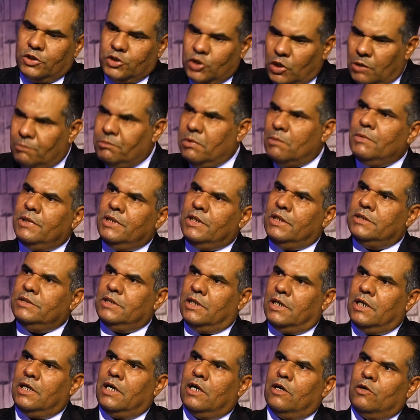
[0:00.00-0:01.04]
آه. شعبه من
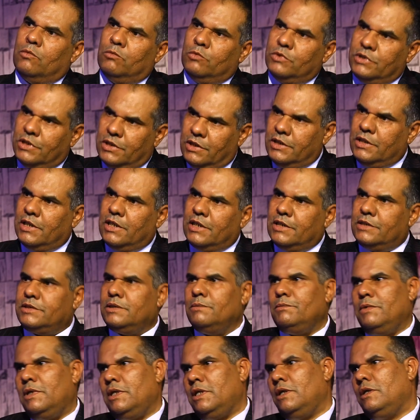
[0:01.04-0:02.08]
عندها او مديريه
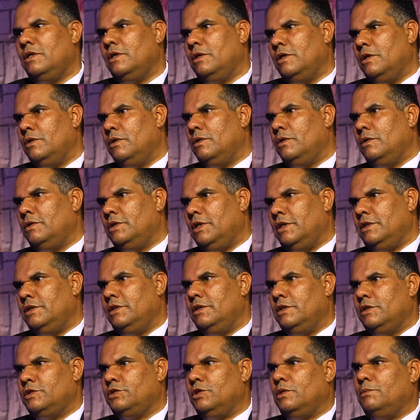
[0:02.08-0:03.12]
اسمها آه،
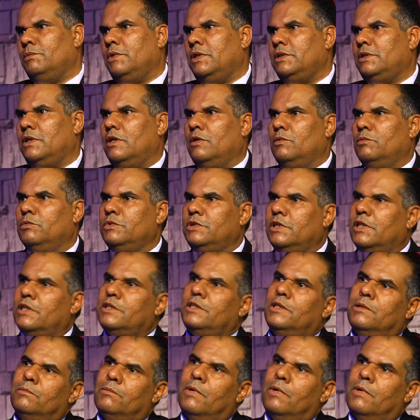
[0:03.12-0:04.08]
يعني شعبه او مديره